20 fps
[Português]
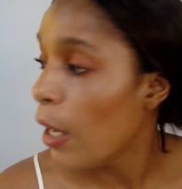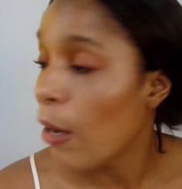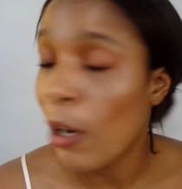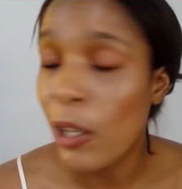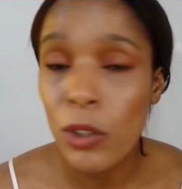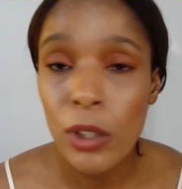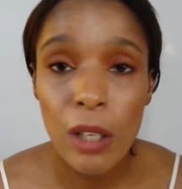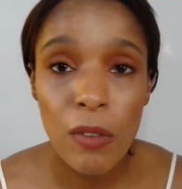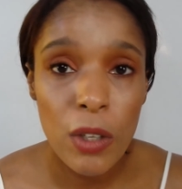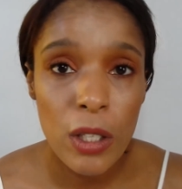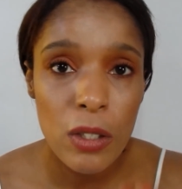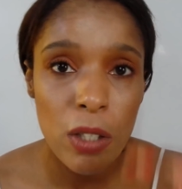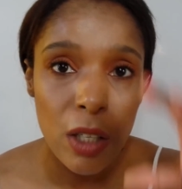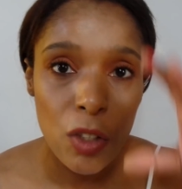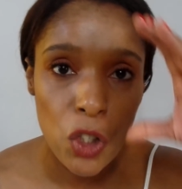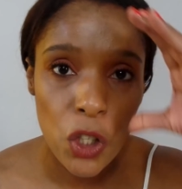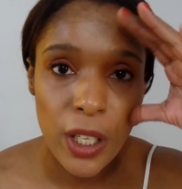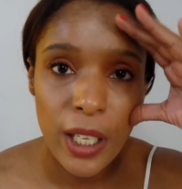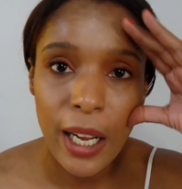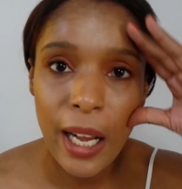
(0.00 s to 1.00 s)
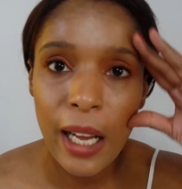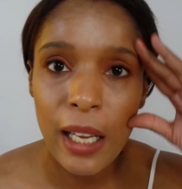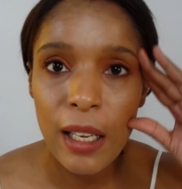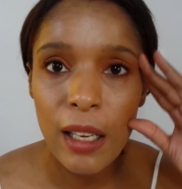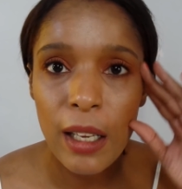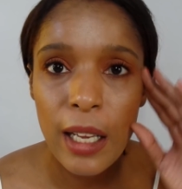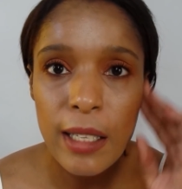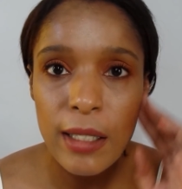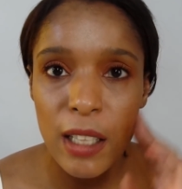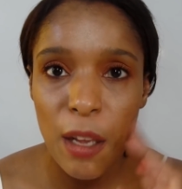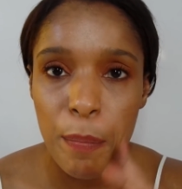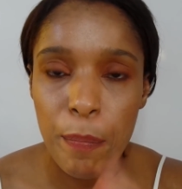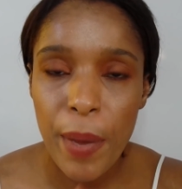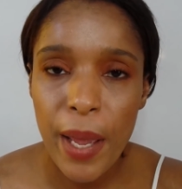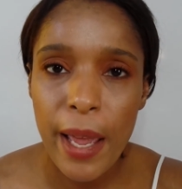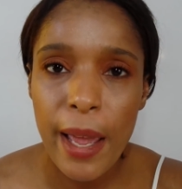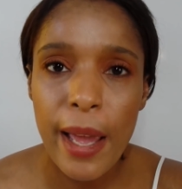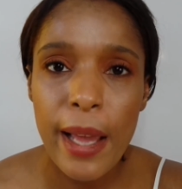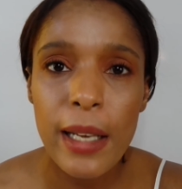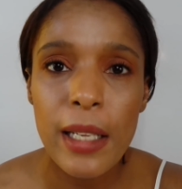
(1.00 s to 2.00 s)
Eu acho que eu vou só tirar essa
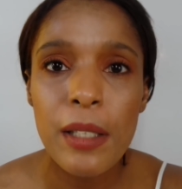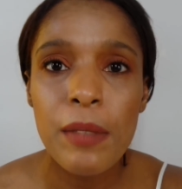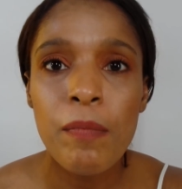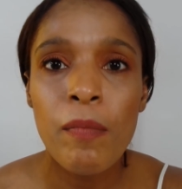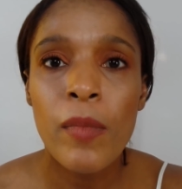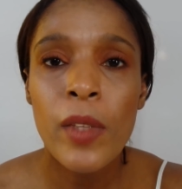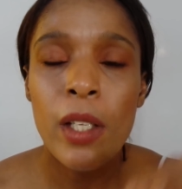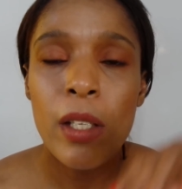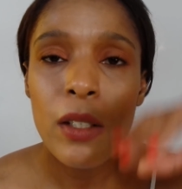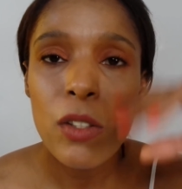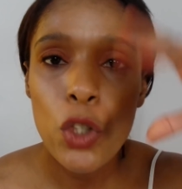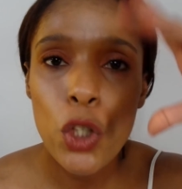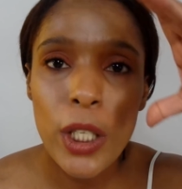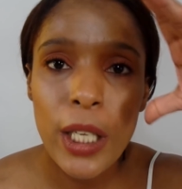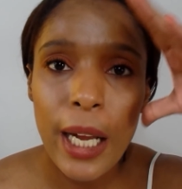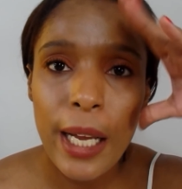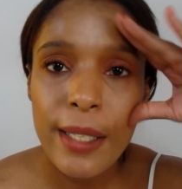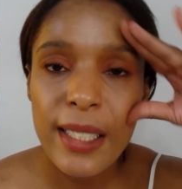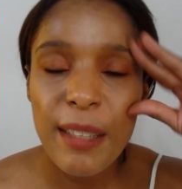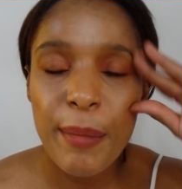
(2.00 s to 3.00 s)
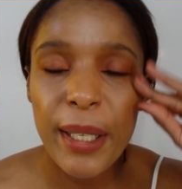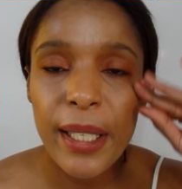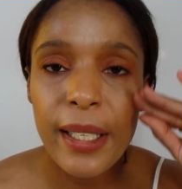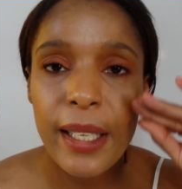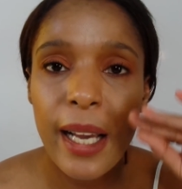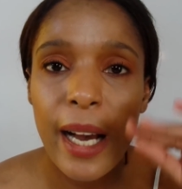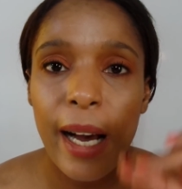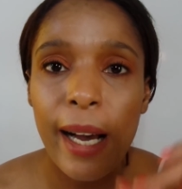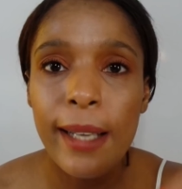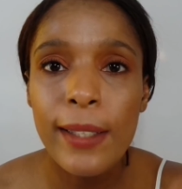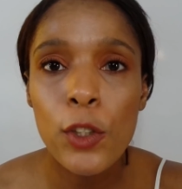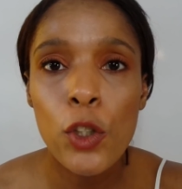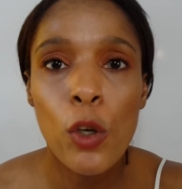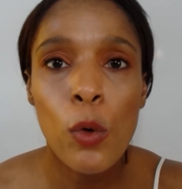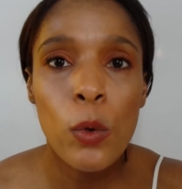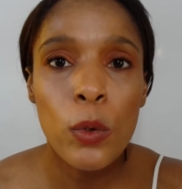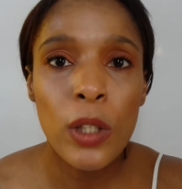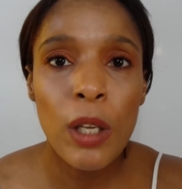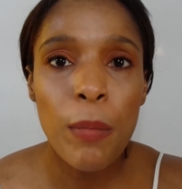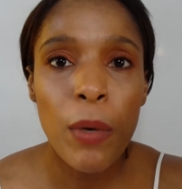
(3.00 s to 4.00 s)
pele, tirar essa maquiagem
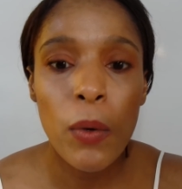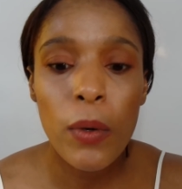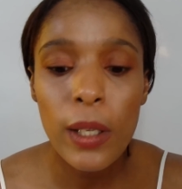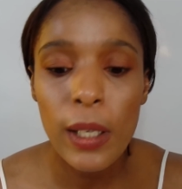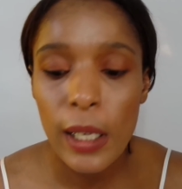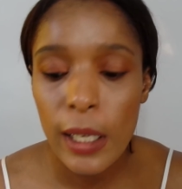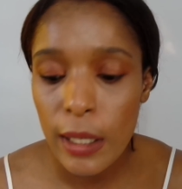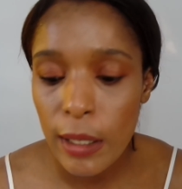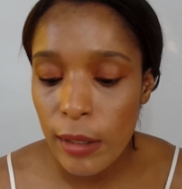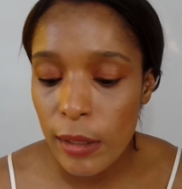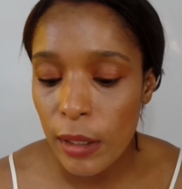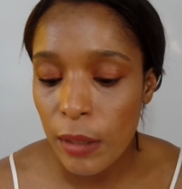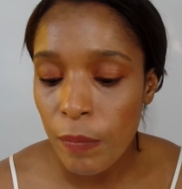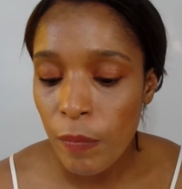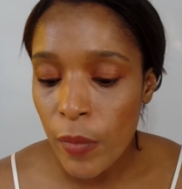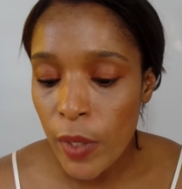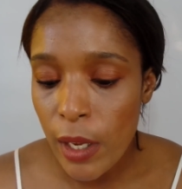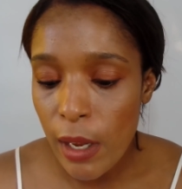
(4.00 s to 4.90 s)
com o double cleansing,